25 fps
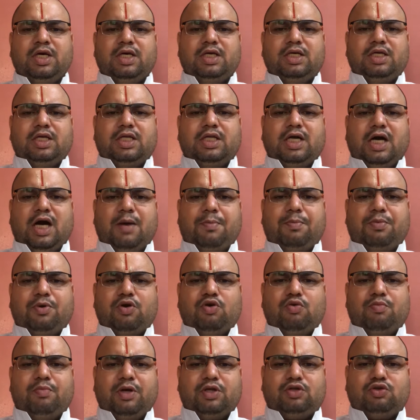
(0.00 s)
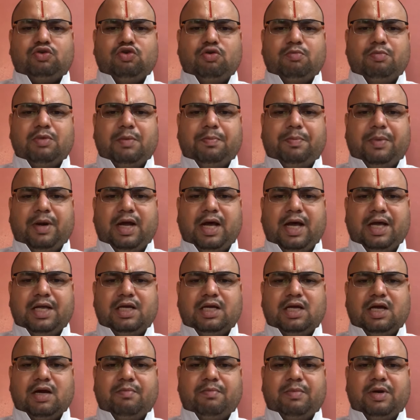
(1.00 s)
यदि आपके बच्चों में
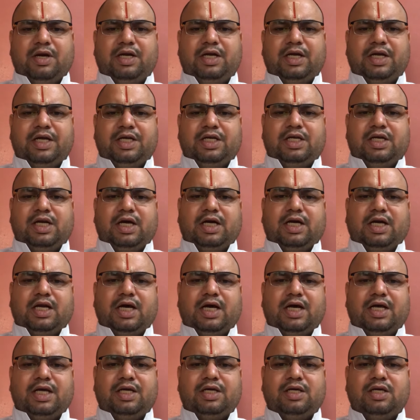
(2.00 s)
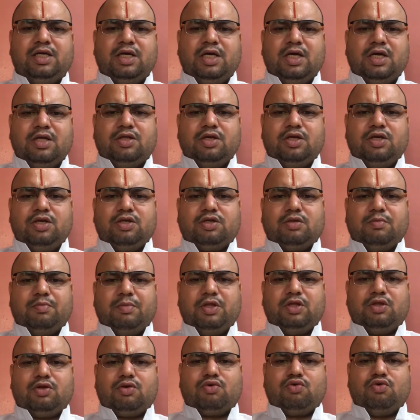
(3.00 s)
पढ़ाई का मन नहीं लग रहा है तो इस
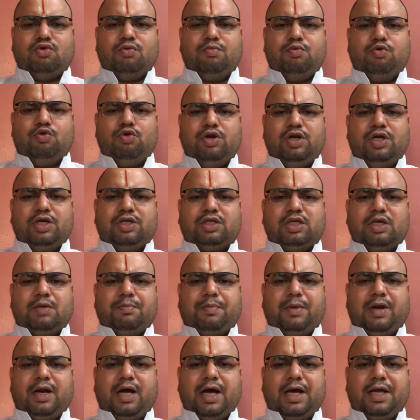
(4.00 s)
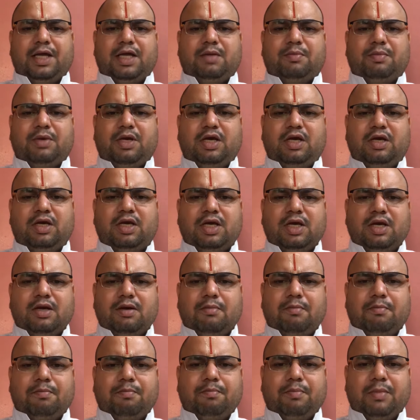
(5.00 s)
मंत्र को बोलने से पढ़ाई में
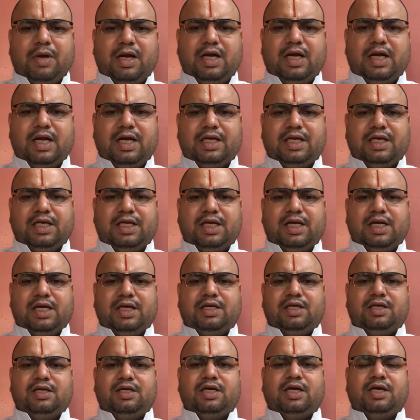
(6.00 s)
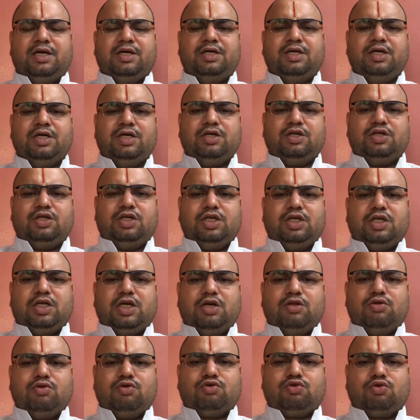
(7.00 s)
मन लगने लगेगा
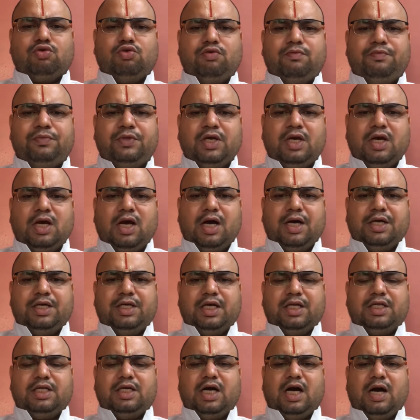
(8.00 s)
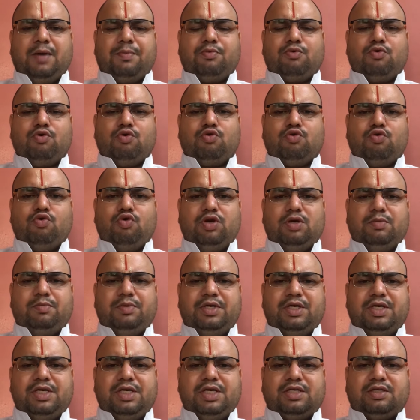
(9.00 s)
ठीक है दोस्तों और यदि आपको कोई
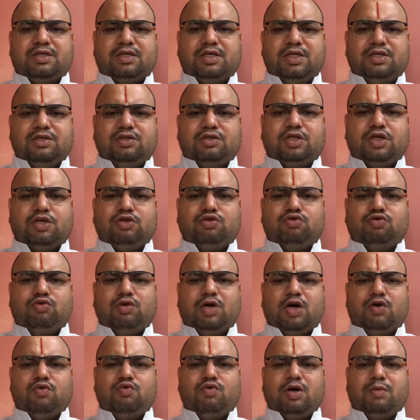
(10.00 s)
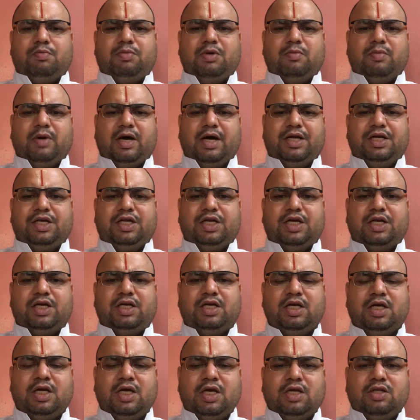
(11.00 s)
भी स्किन से जुड़ा हुआ बीमारी
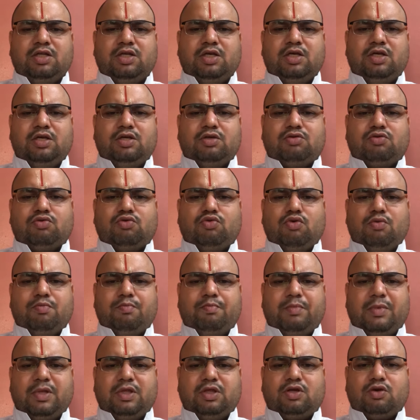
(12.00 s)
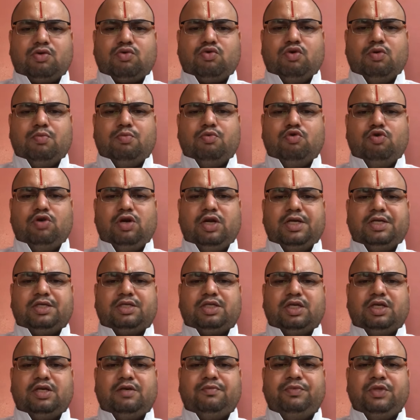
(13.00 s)
है तो इसको मंत्र को बोलने
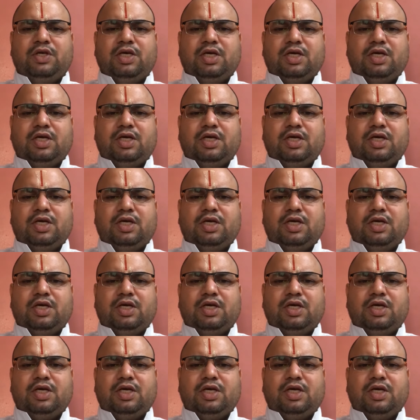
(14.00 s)
से